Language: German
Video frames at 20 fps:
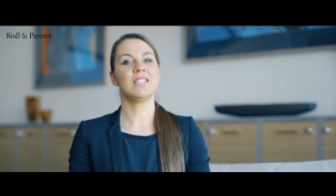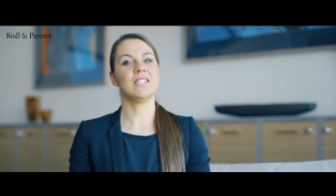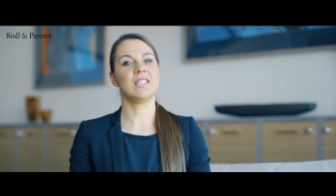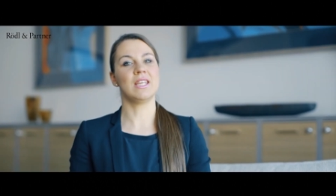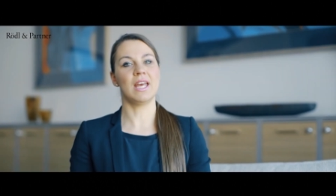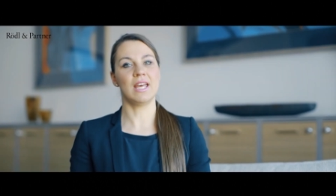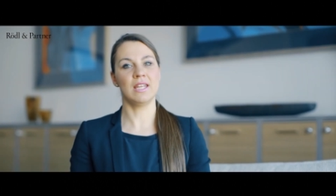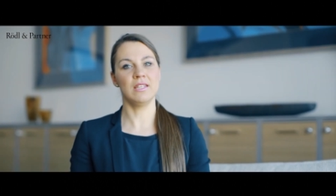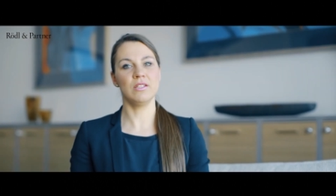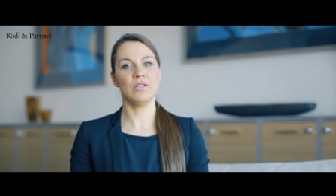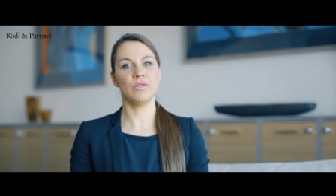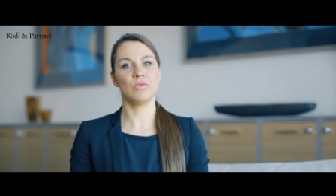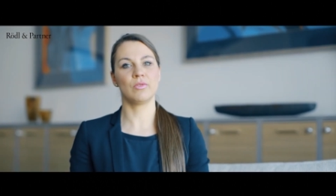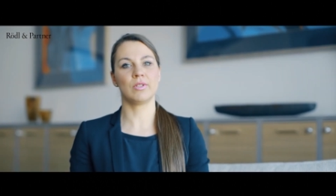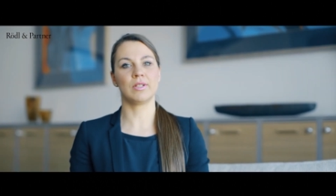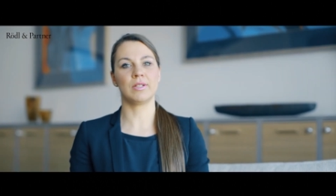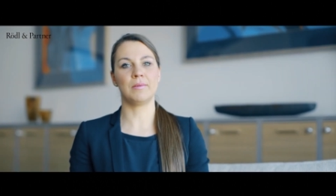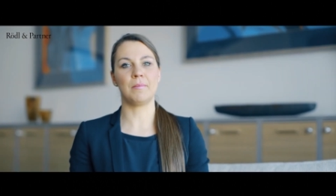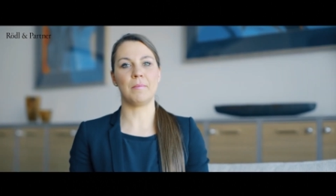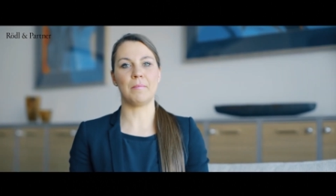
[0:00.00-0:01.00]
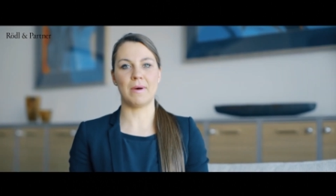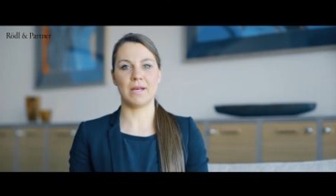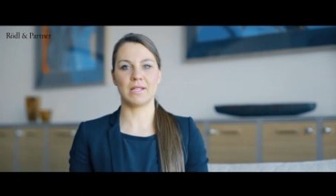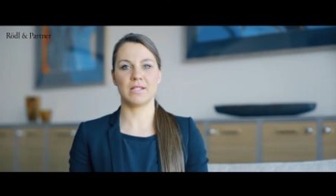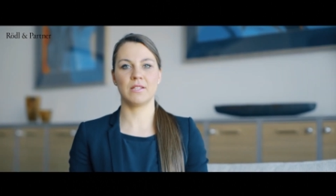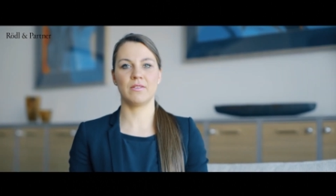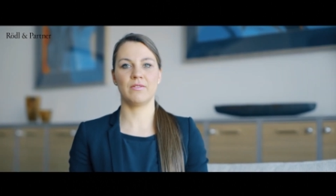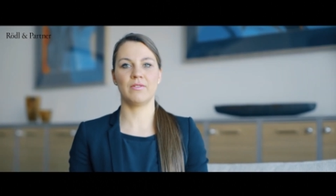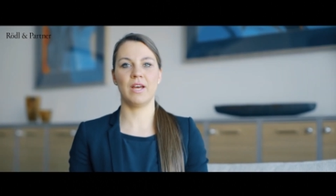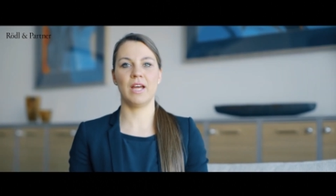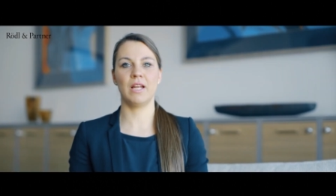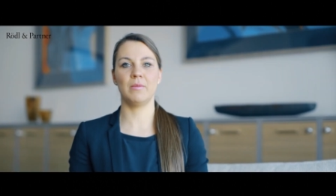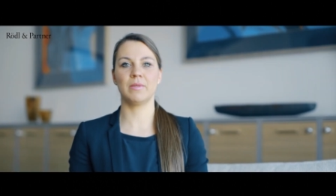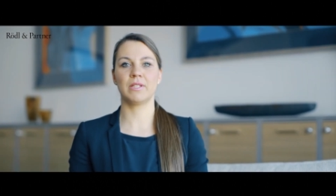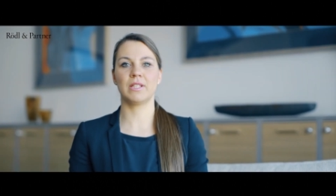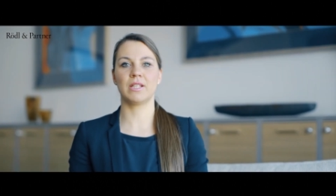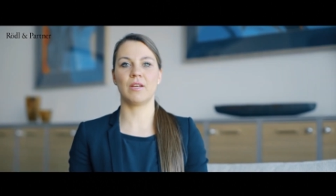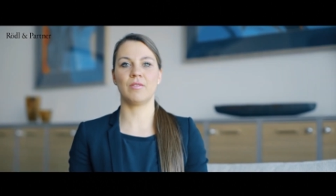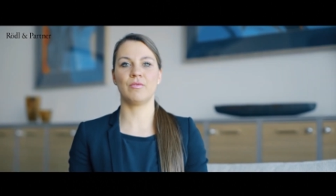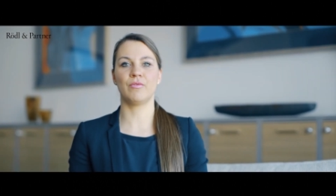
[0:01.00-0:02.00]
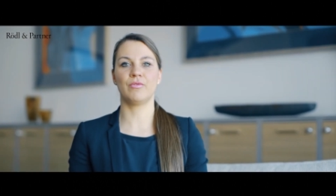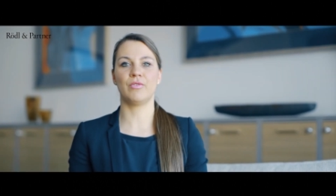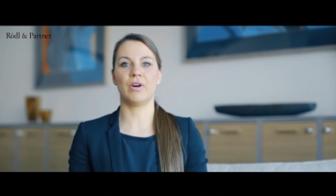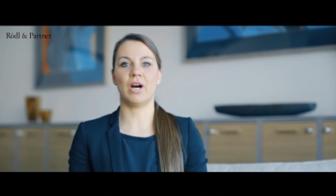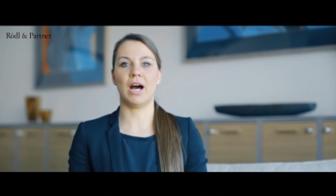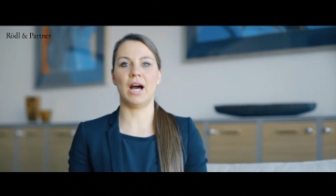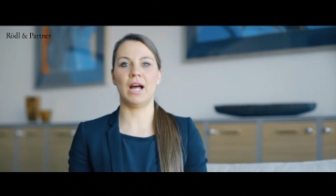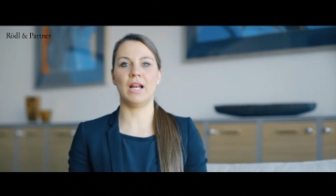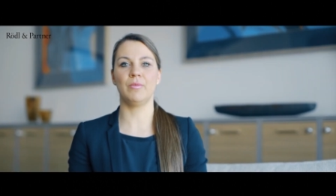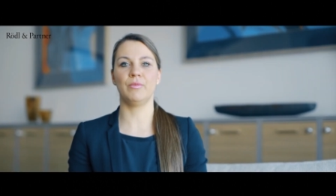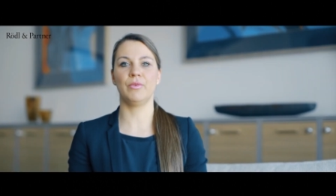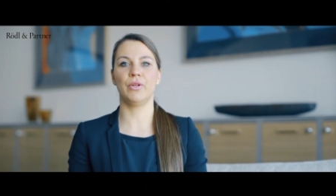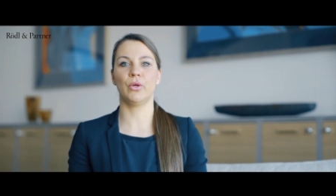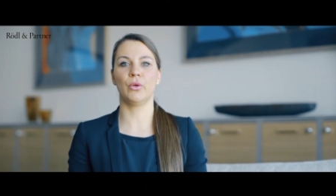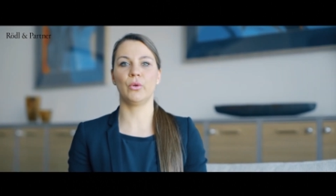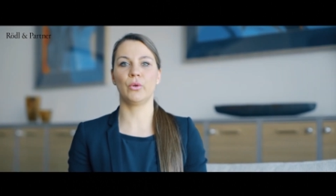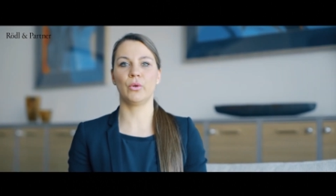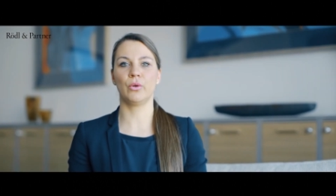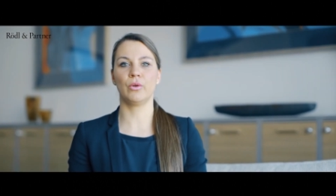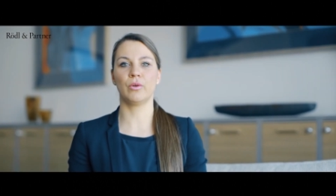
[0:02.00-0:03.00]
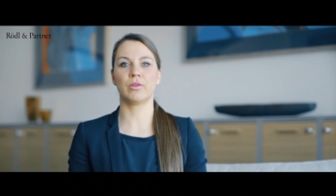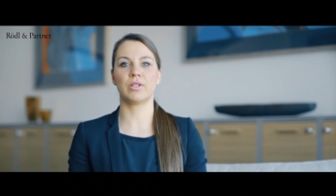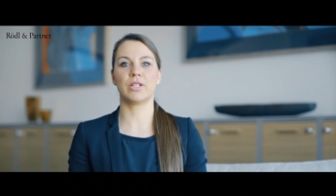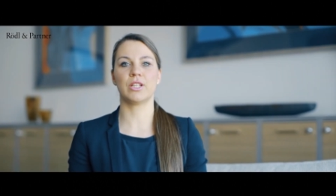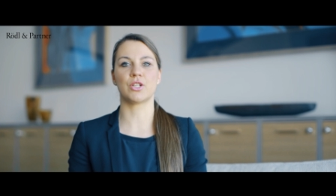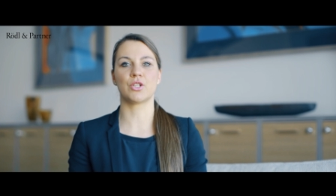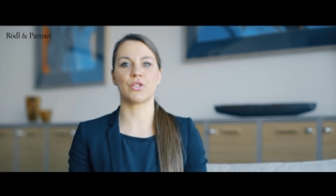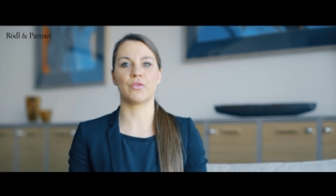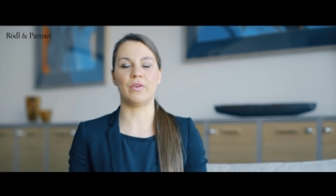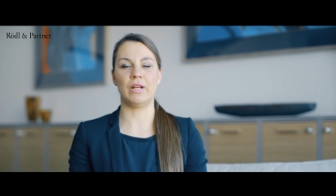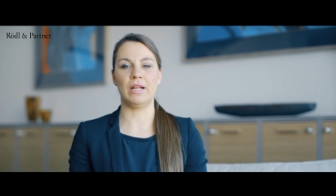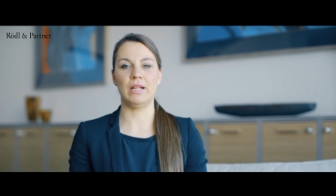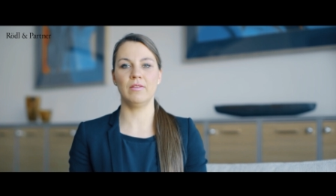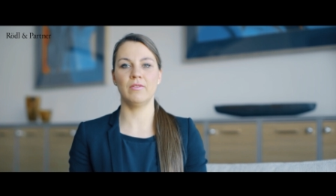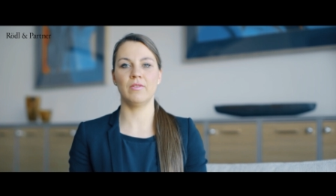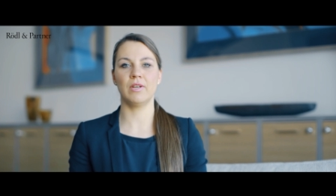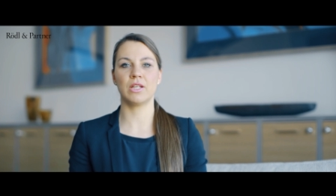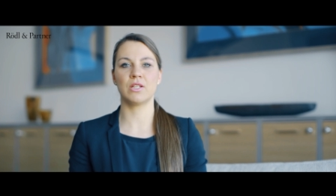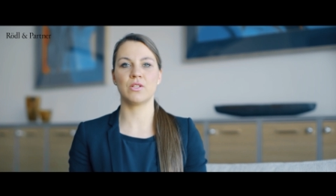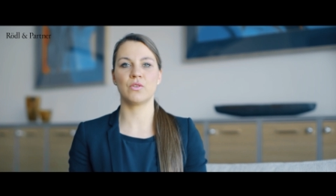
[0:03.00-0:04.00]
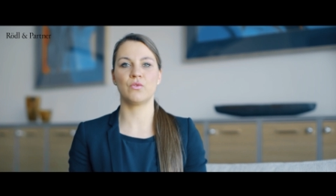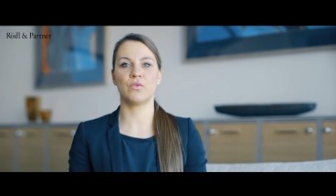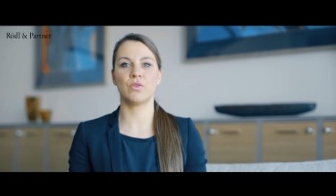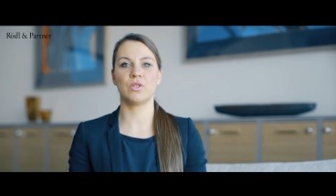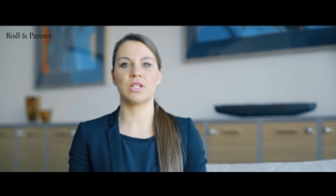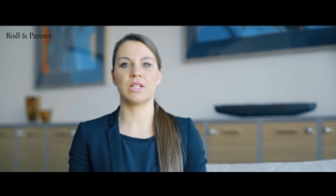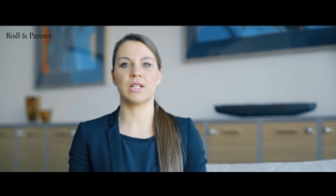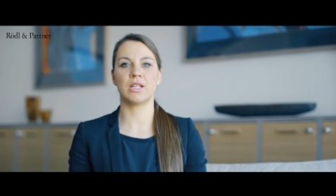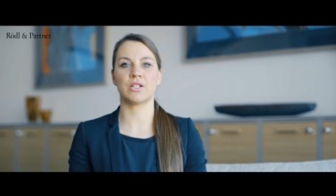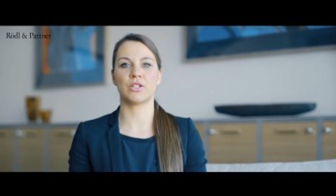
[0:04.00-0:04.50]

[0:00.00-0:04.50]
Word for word: Die Änderungen im Masterfile betreffen vor allem die Erhöhung der Schwellenwerte für die